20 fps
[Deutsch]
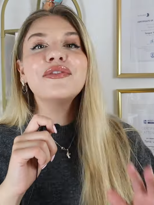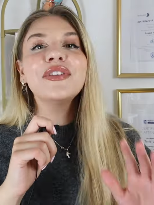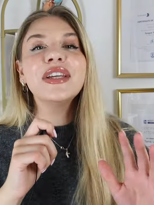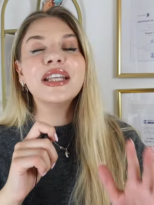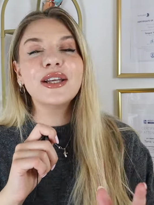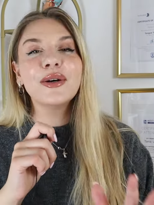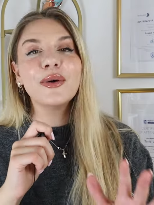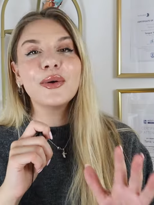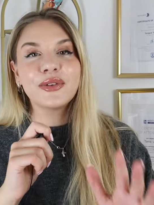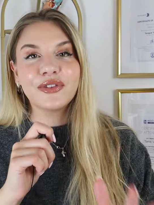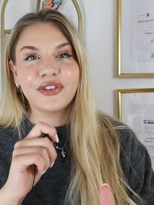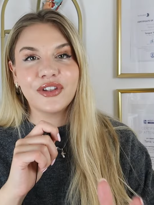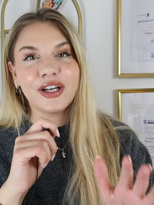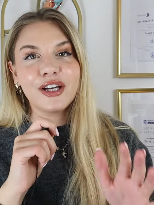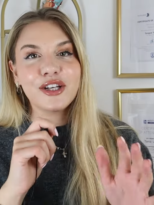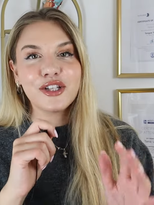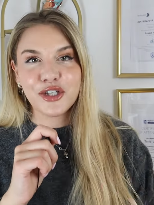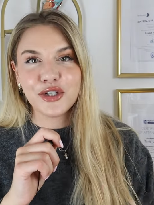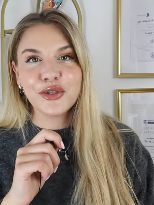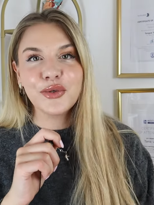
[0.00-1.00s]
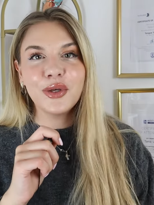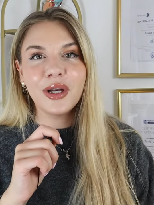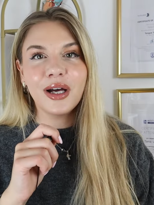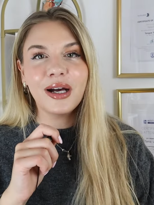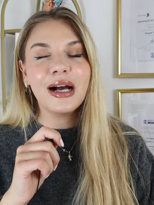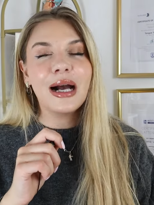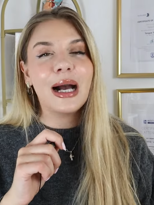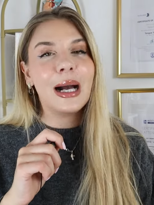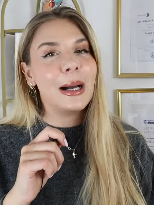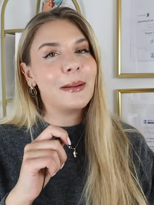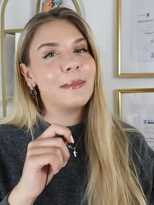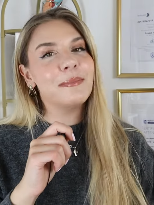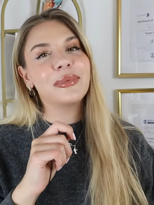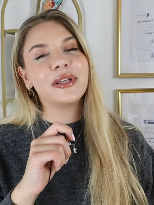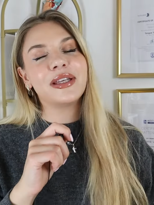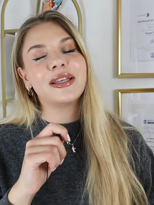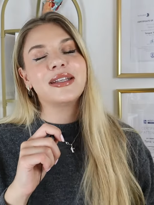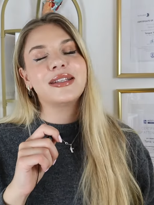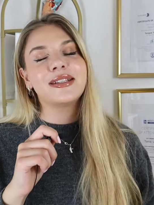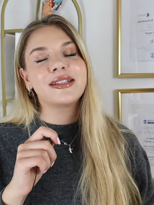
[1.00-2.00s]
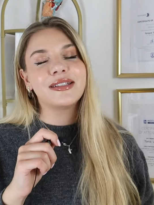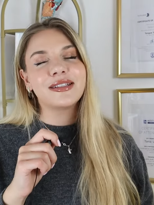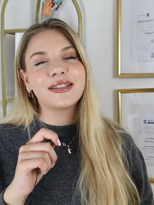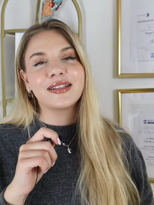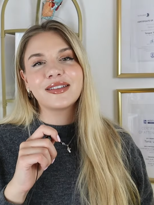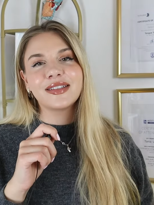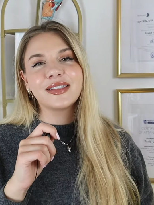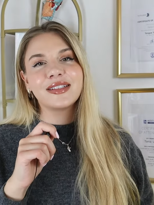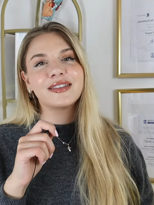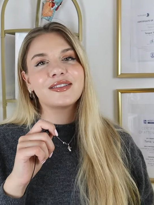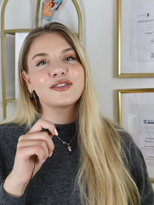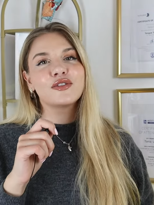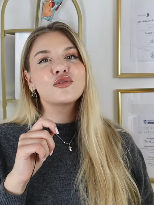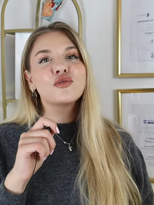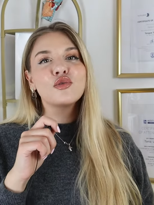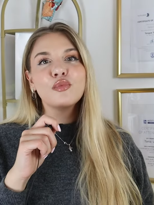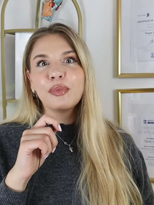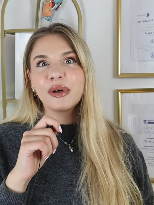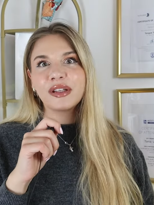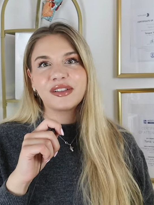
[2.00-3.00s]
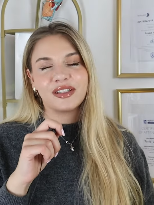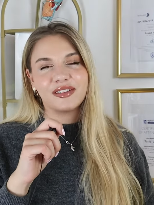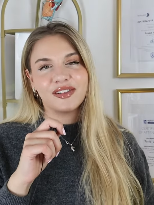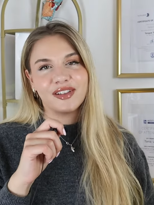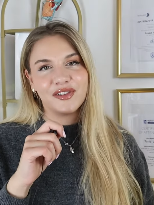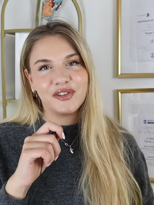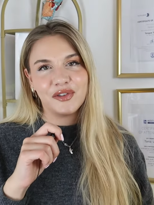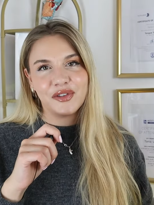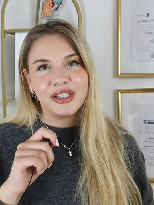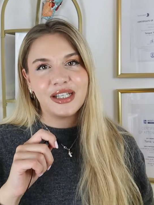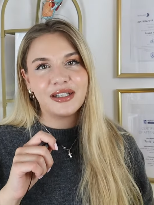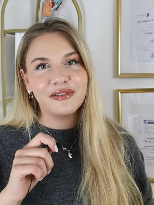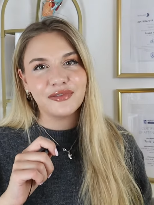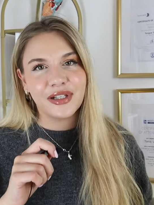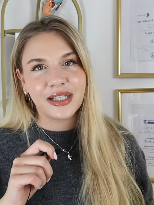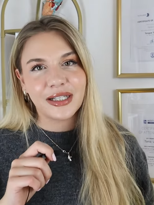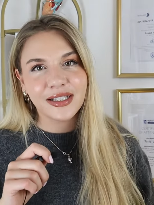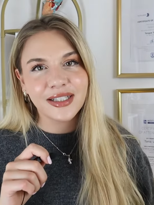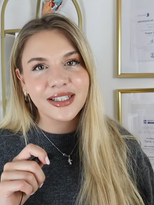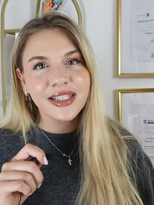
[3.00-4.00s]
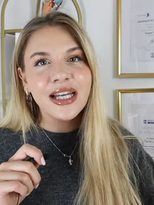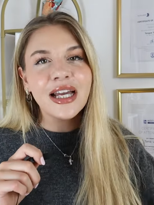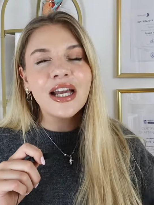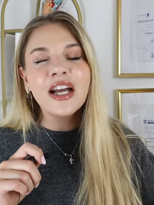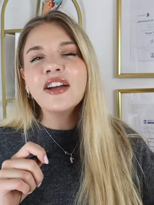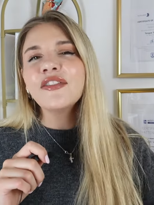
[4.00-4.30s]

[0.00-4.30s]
Viele unserer Schüler haben berichtet, dass sie das super sensationell fanden.